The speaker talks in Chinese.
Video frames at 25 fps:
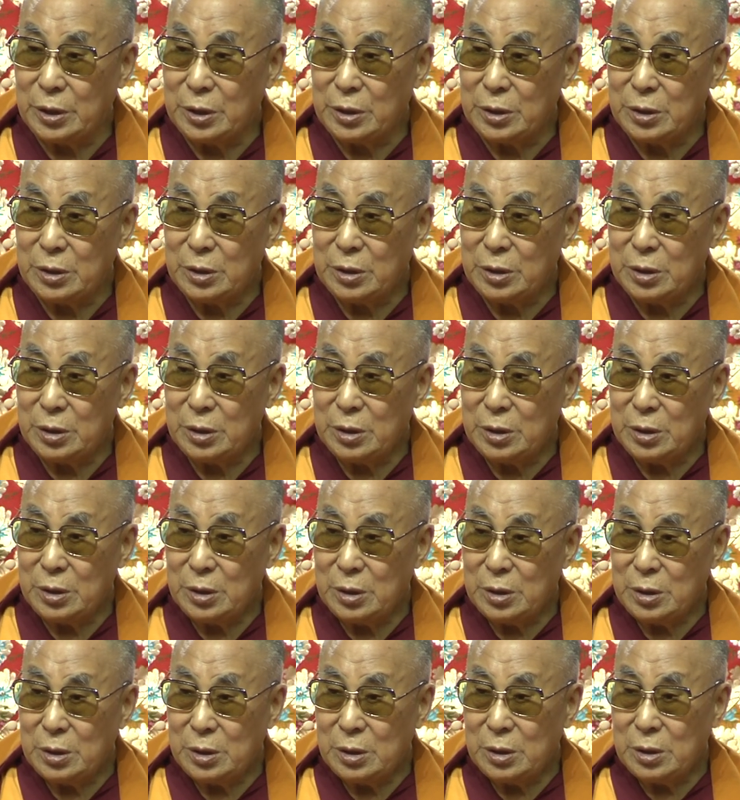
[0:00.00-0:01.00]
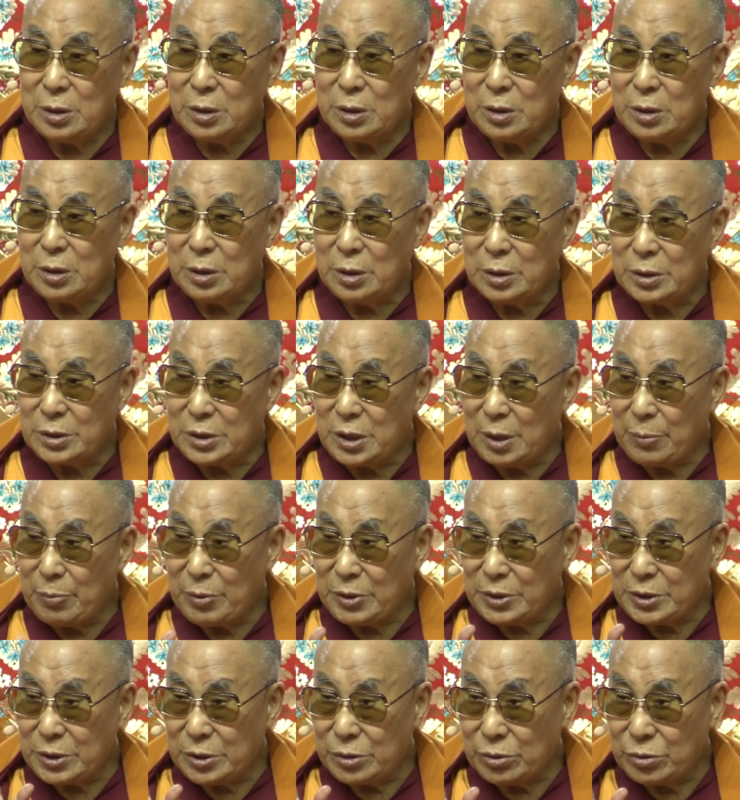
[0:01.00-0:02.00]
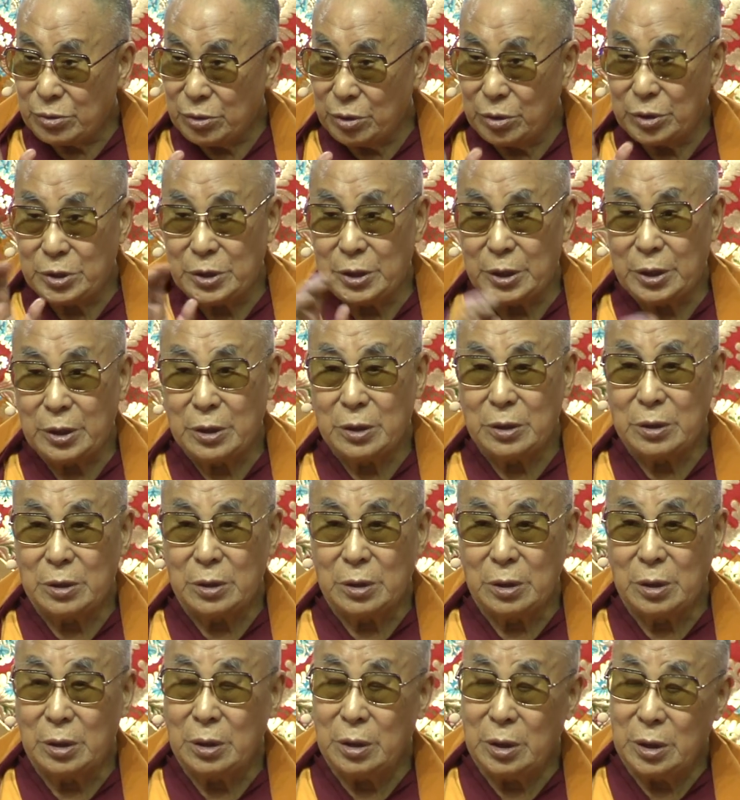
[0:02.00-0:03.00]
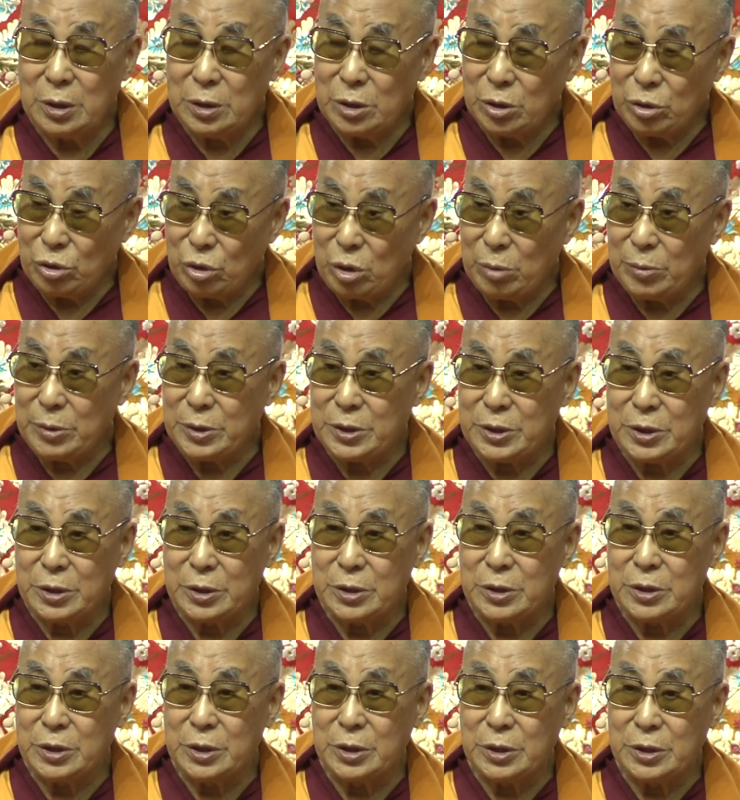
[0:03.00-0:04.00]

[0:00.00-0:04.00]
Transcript: 因此我写下了十七班智达的七请文，